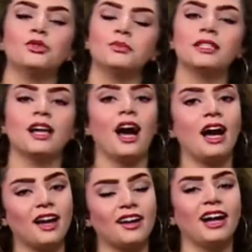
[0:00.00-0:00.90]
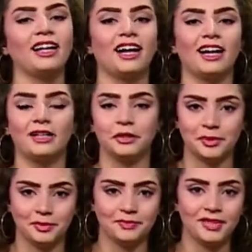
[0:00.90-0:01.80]
مشمسة حارة على
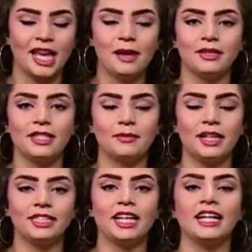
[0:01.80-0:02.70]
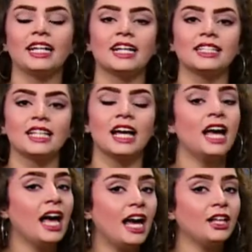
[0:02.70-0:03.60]
العموم بالنسبه لظاهره
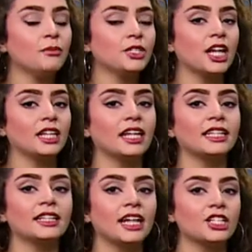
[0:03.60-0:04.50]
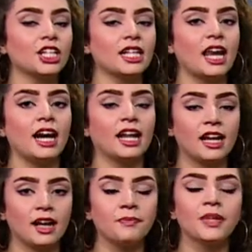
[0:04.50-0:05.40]
اليوم ان شاء الله اذا درجات
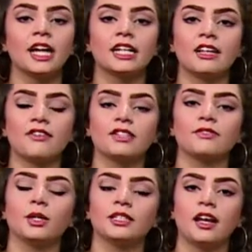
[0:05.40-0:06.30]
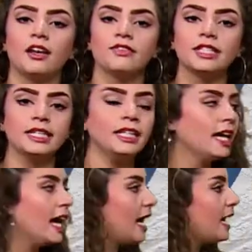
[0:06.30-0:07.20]
الحراره ارتفعت في معدلها الفصلي
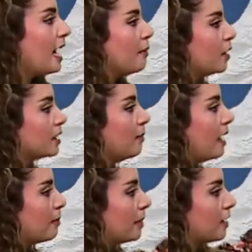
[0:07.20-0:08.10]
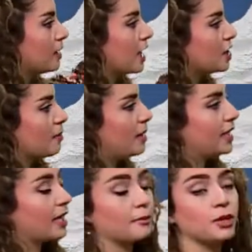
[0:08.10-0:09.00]
على معظم المناطق الشماليه
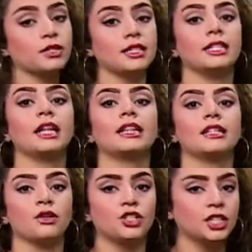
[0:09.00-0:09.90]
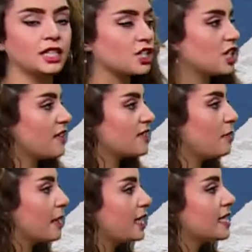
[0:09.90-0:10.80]
الغربيه وصلت الى 23 درجه نفس
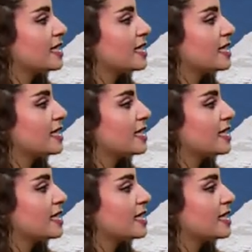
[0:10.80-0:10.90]
المقياس